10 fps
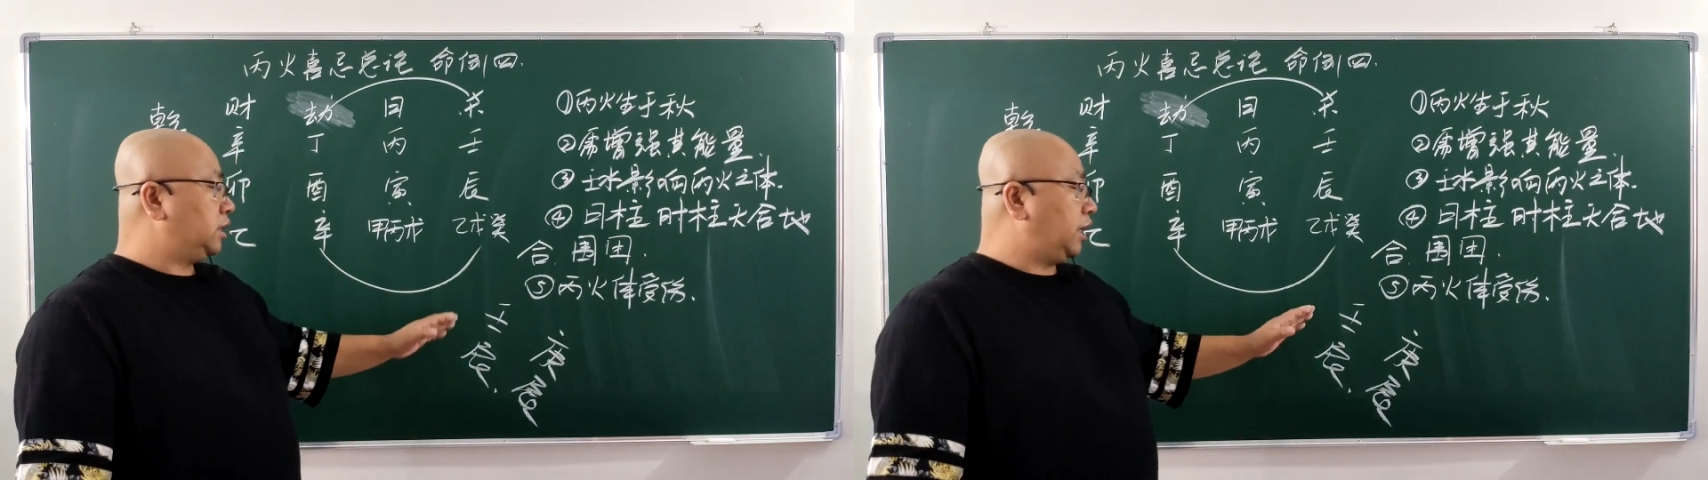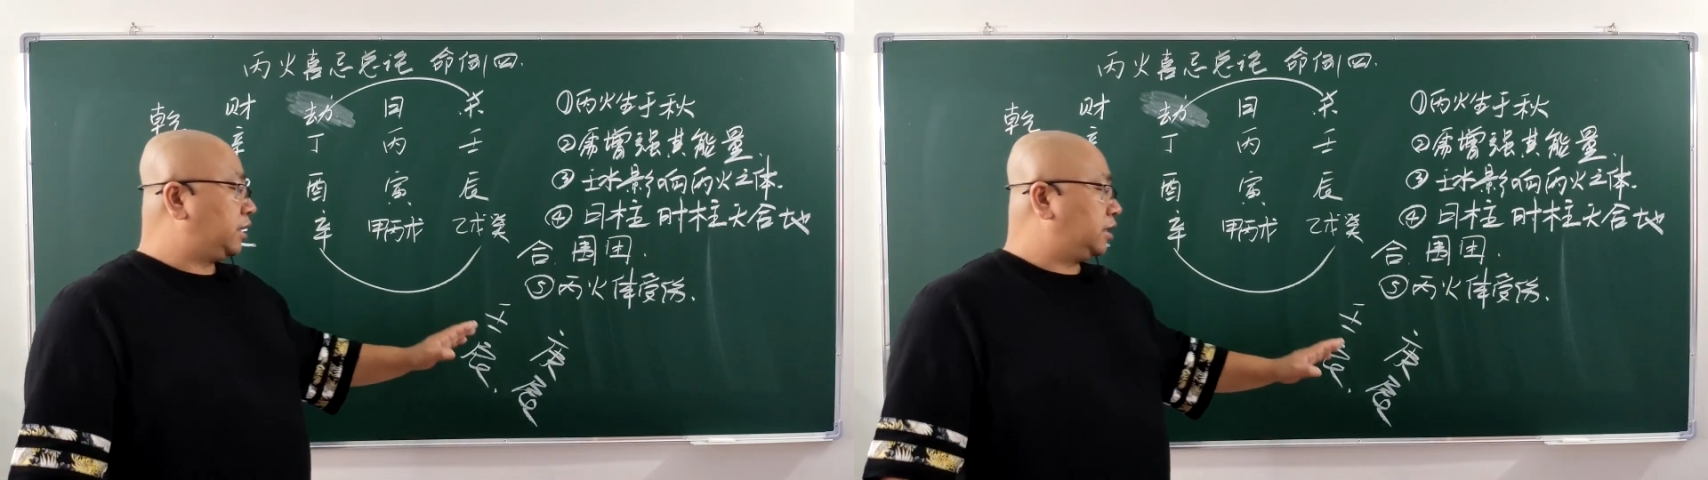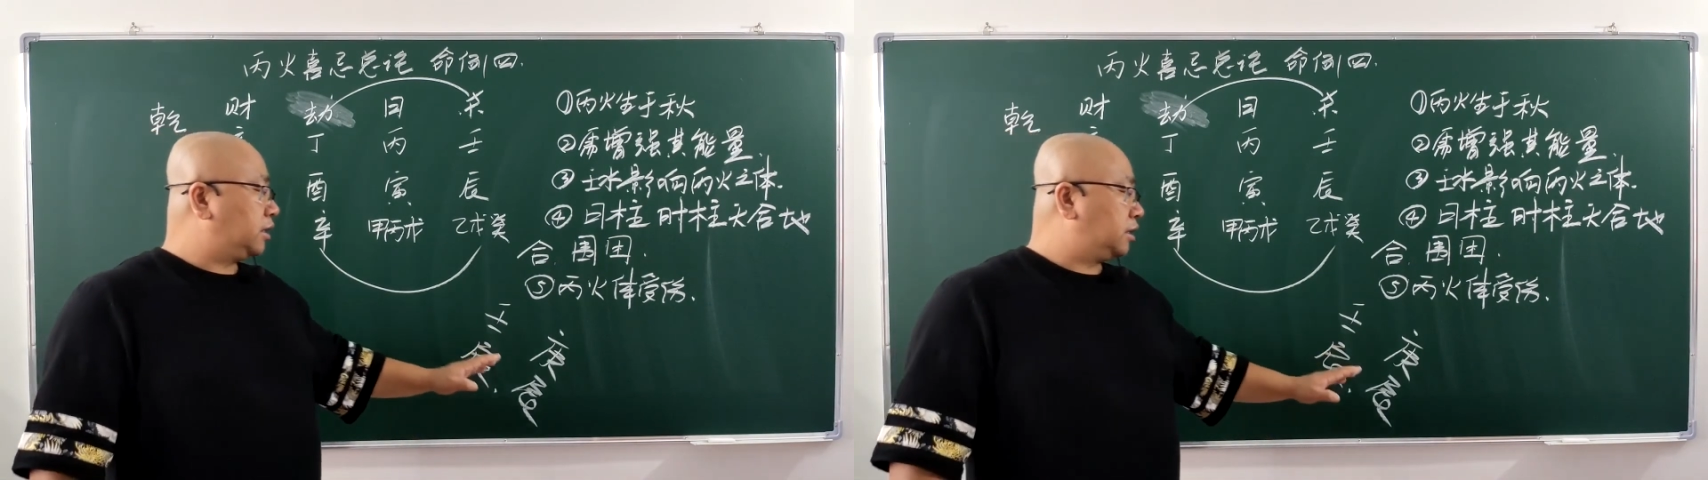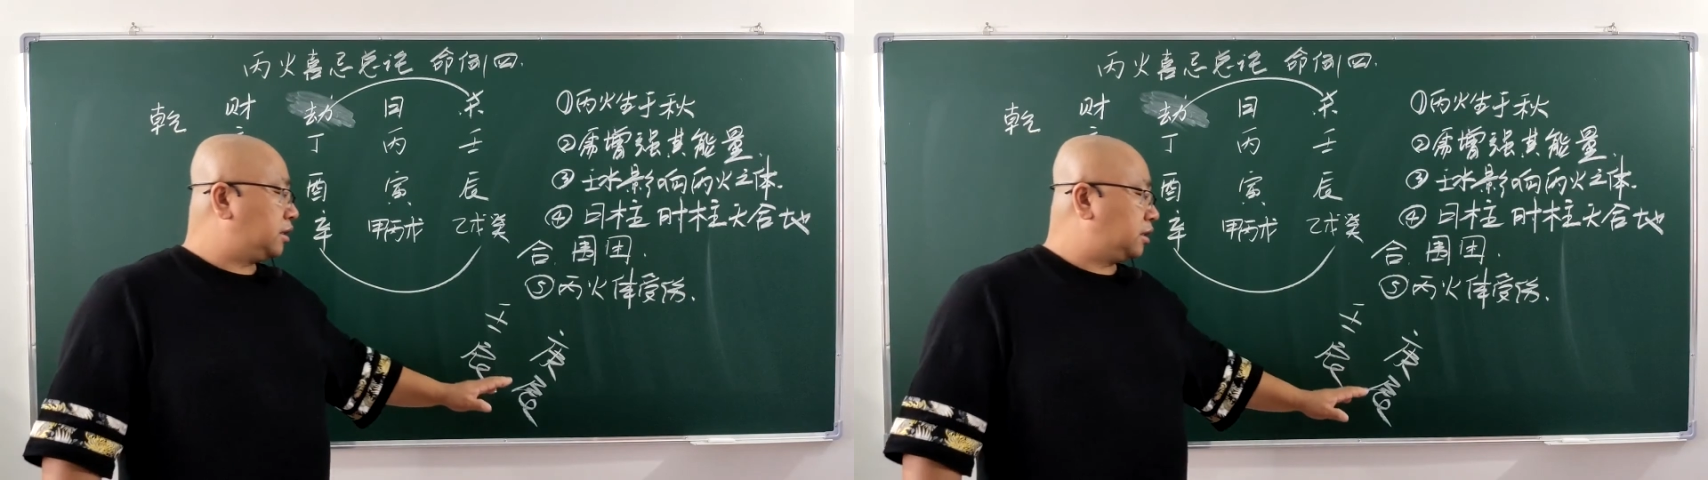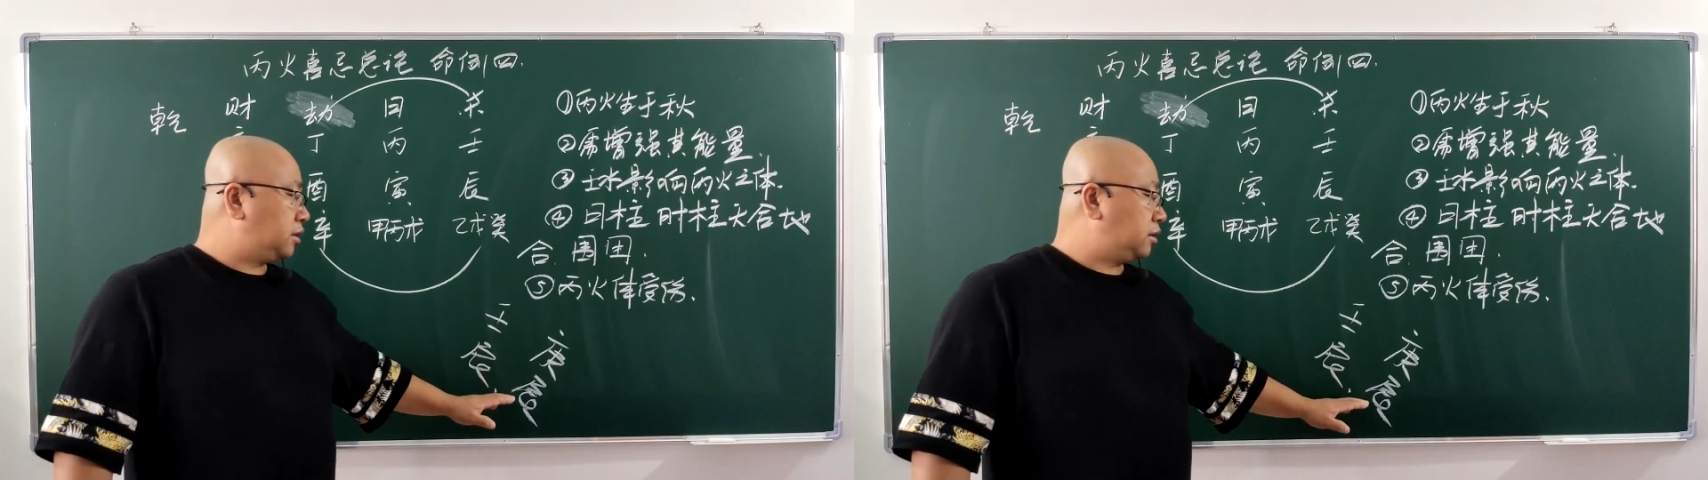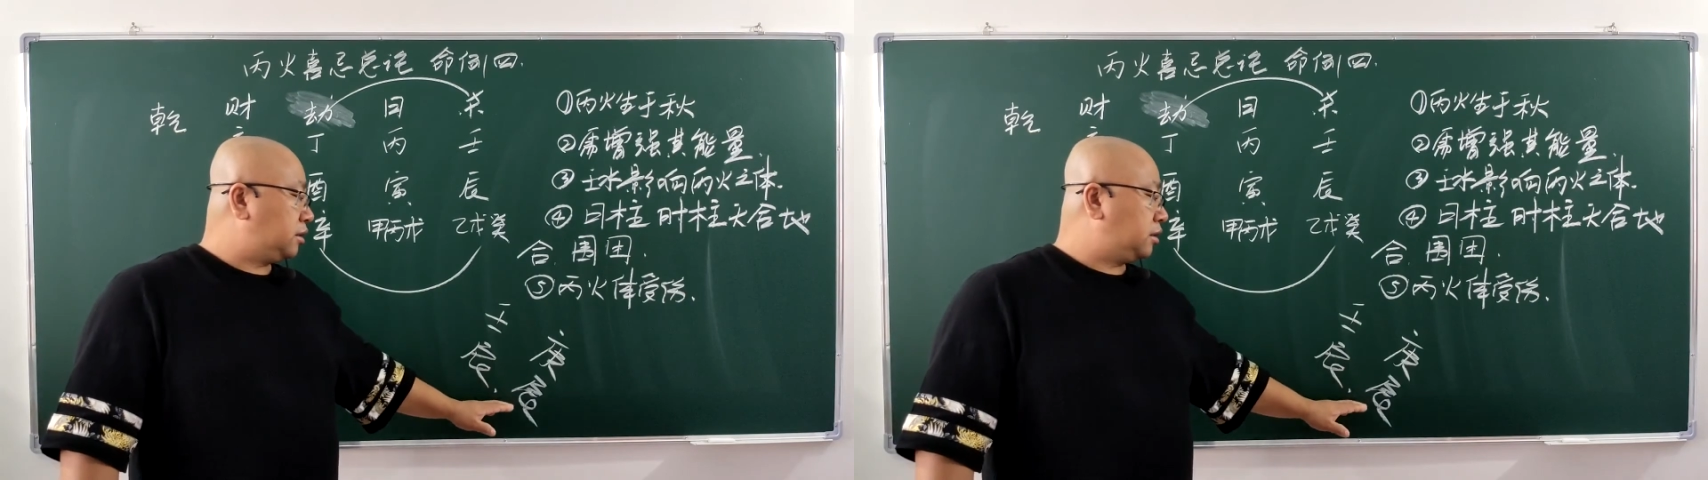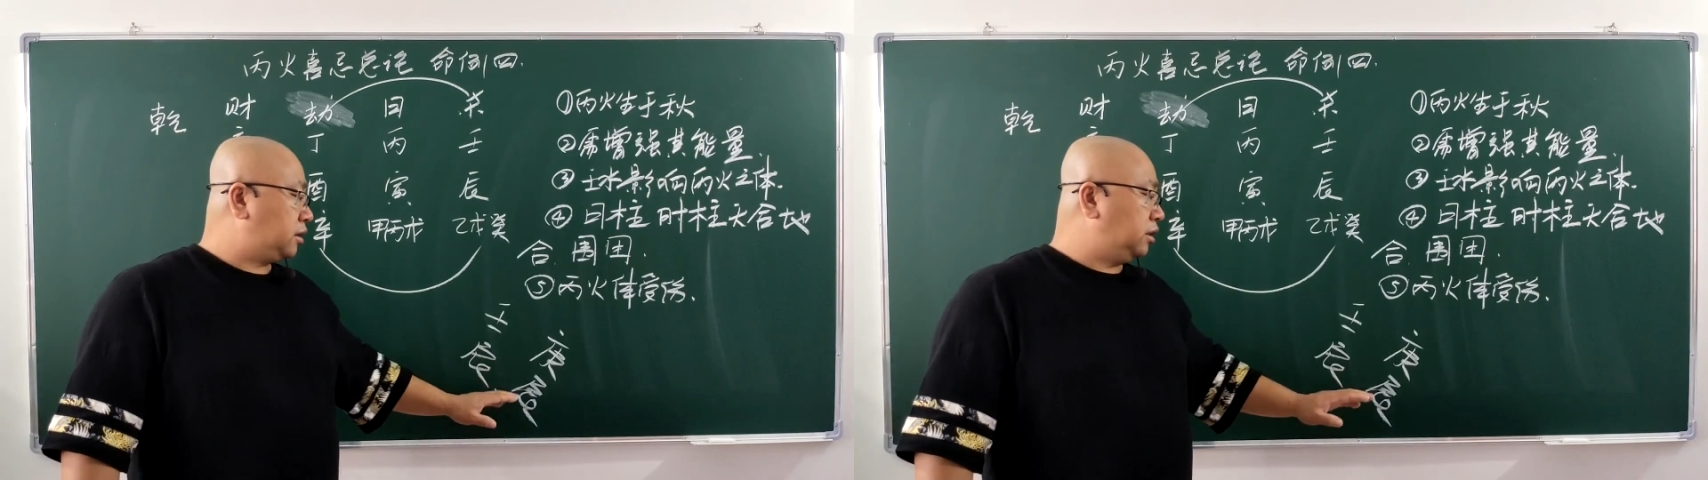庚辰这一年，